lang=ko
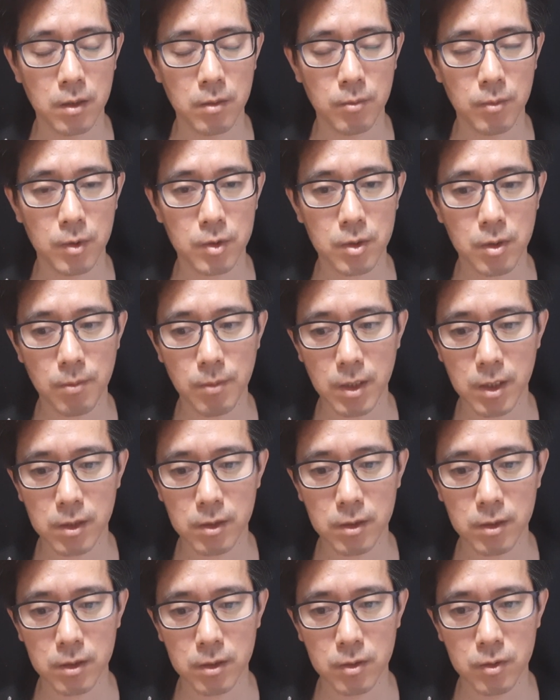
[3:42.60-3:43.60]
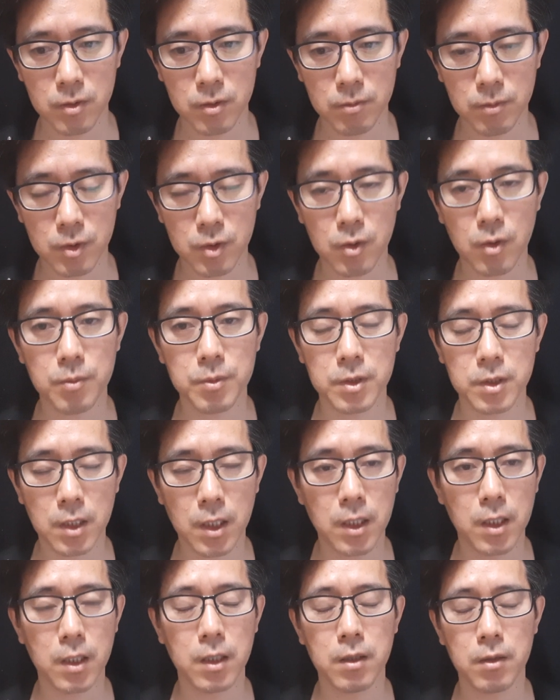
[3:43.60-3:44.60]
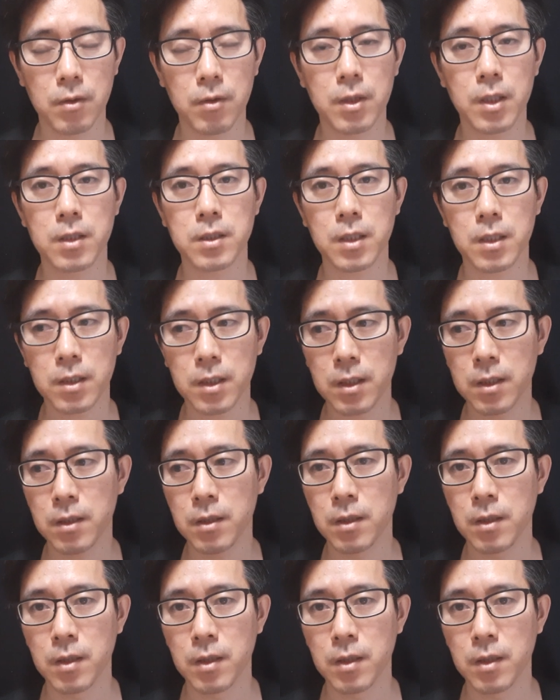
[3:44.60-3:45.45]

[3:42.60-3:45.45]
뭐 천만 원 뭐 조금 더 되네. 어, 괜찮네.